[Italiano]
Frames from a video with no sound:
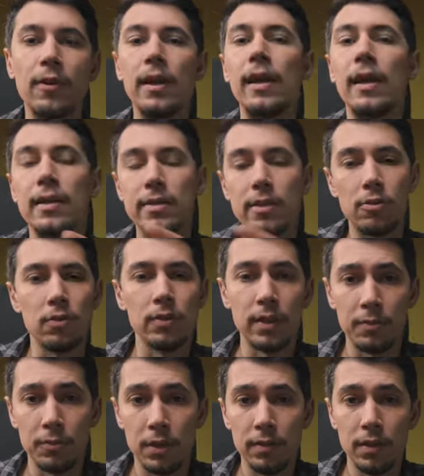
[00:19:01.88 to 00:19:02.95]
che è la
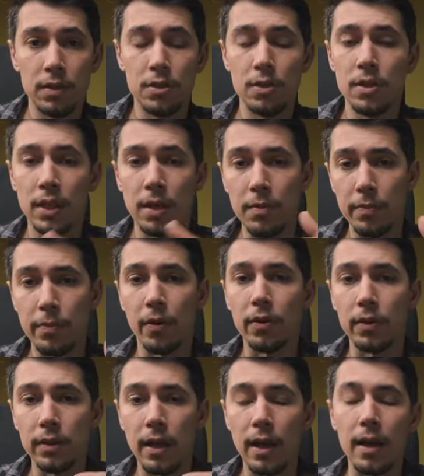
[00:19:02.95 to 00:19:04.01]
seconda motivazione che mi
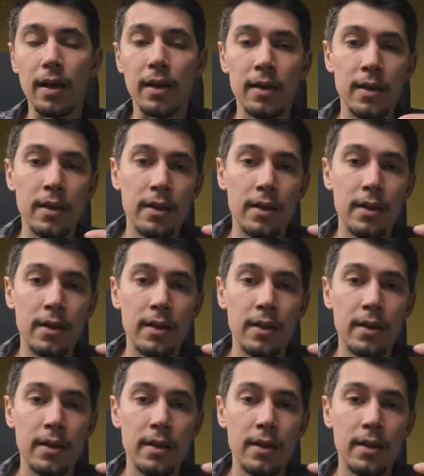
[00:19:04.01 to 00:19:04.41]
porta a